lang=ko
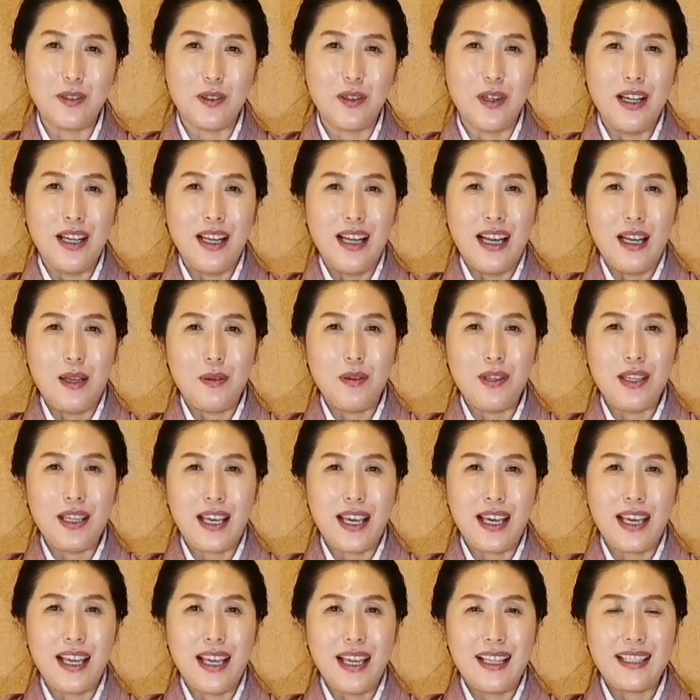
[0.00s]
그리고
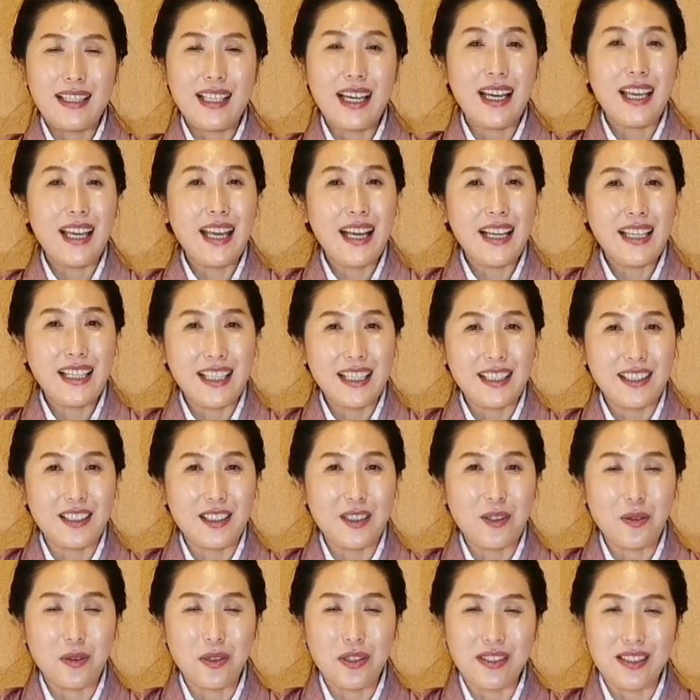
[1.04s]
위에
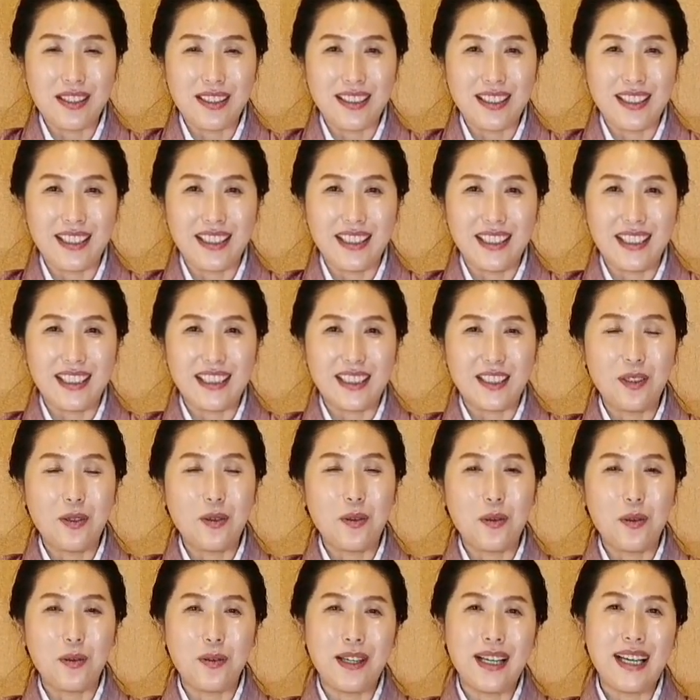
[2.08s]
차양이 드리워져 있는
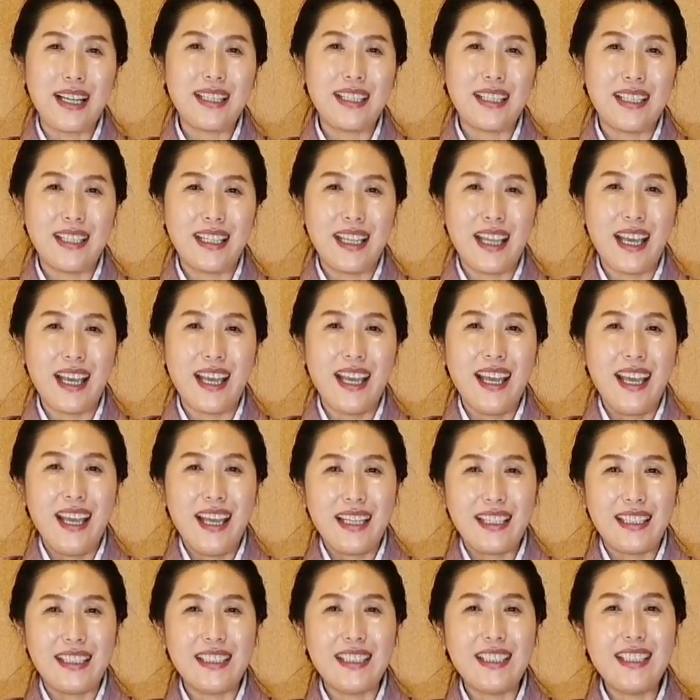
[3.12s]
그런 공간인데
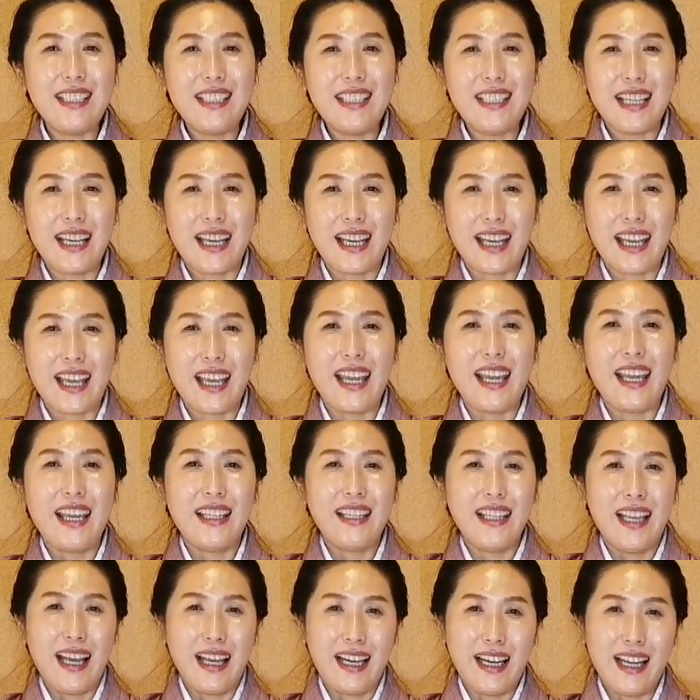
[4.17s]
그
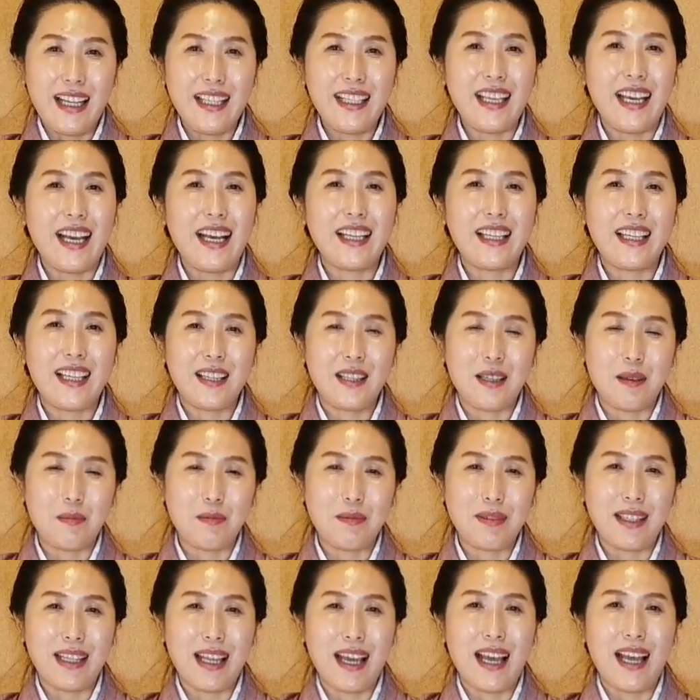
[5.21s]
의자에 나란히 앉게
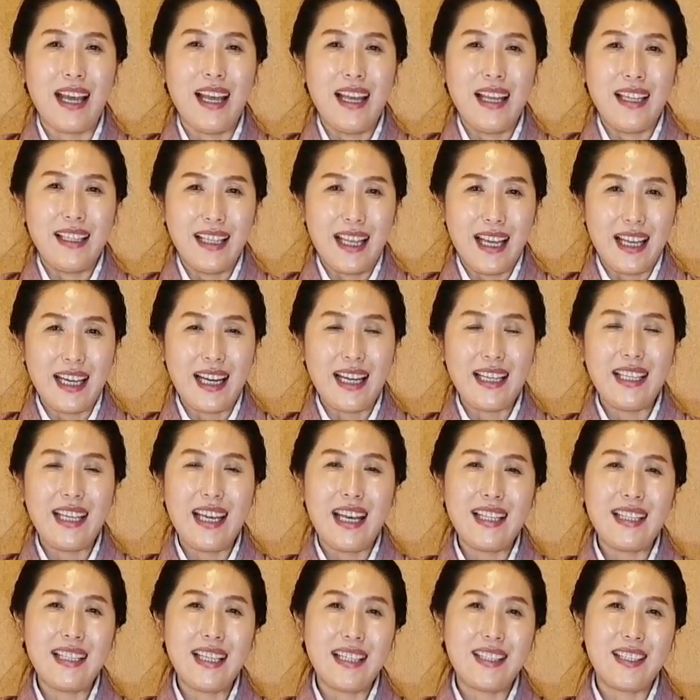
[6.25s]
됩니다.
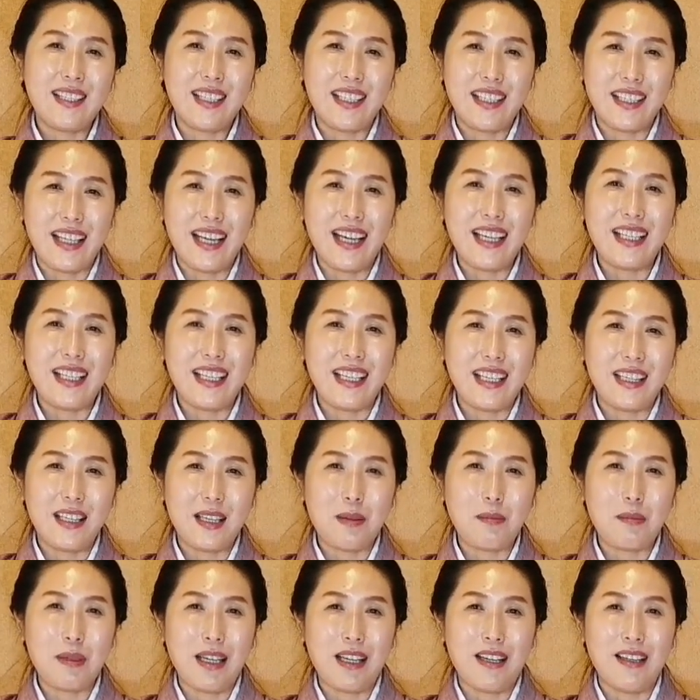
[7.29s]
나란히 앉아서
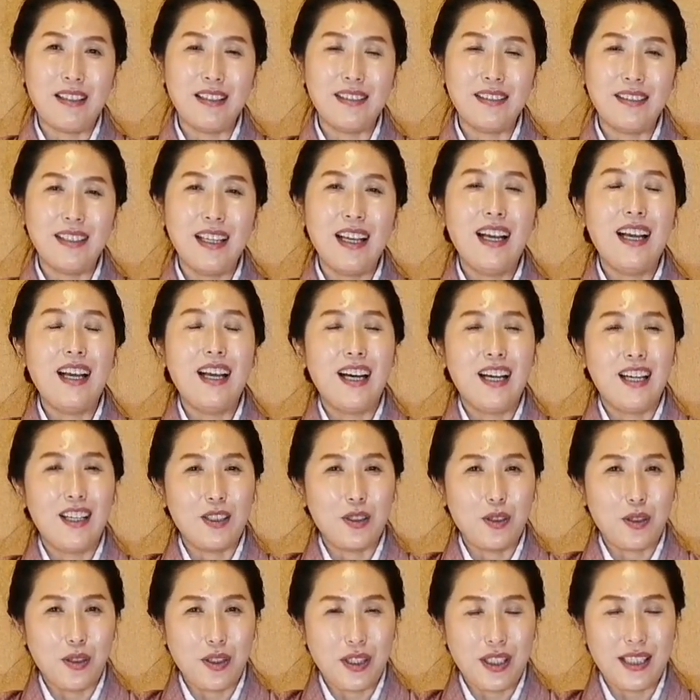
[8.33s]
기다리게 되면
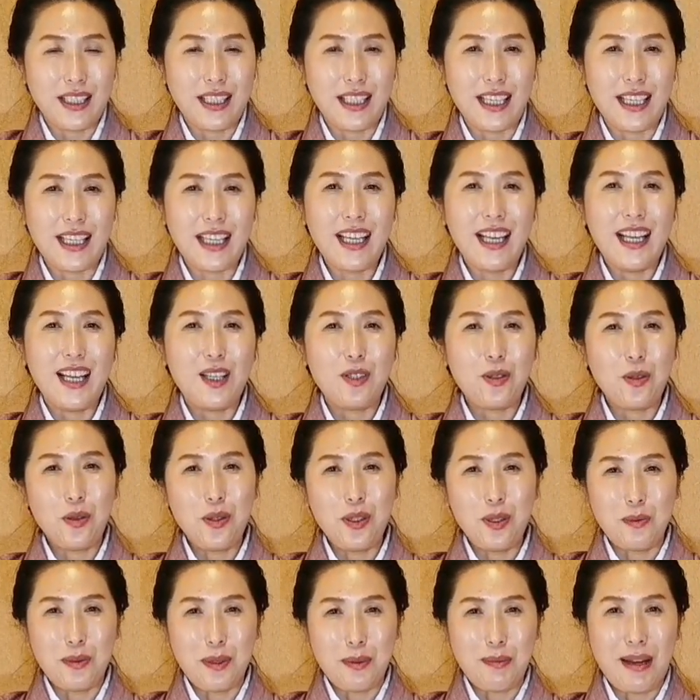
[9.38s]
어, 주인이
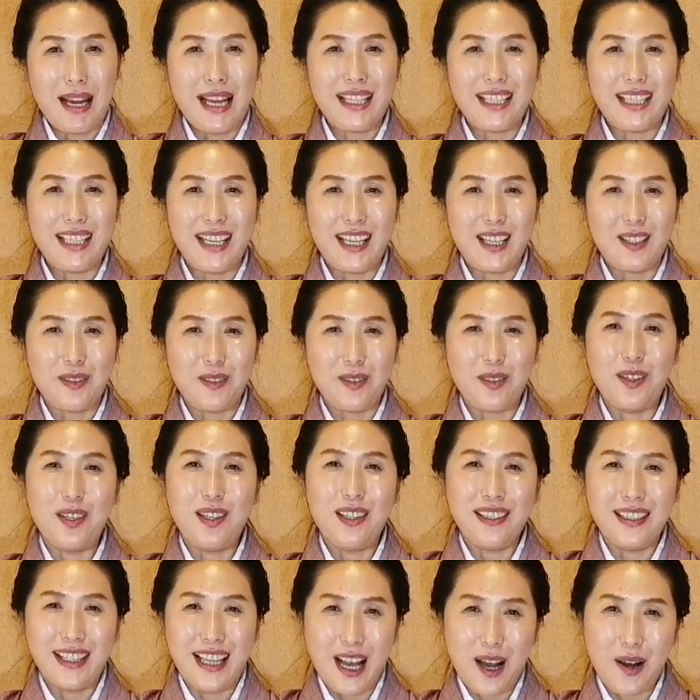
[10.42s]
손님을
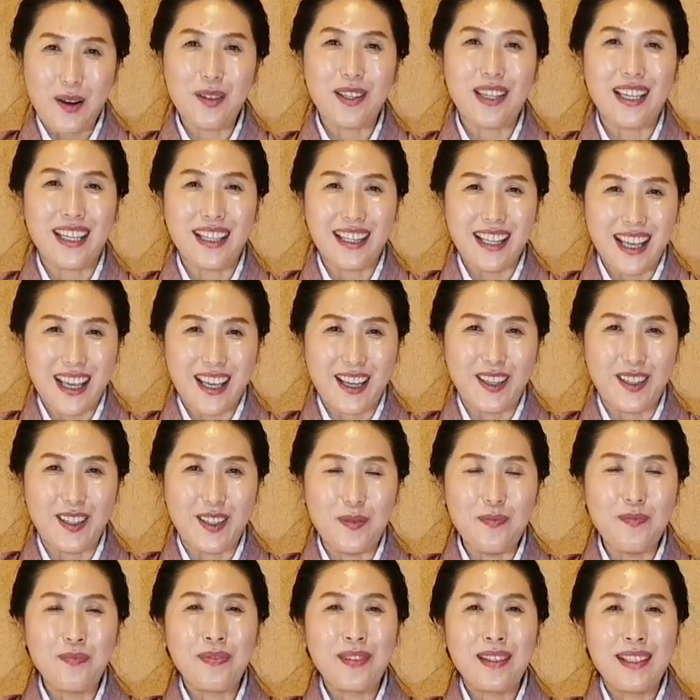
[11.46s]
맞이하러 나오게
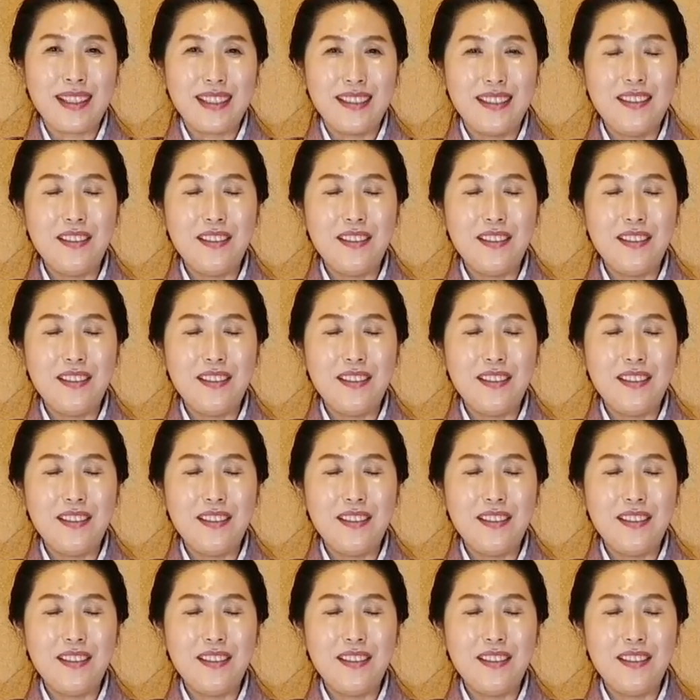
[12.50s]
돼요.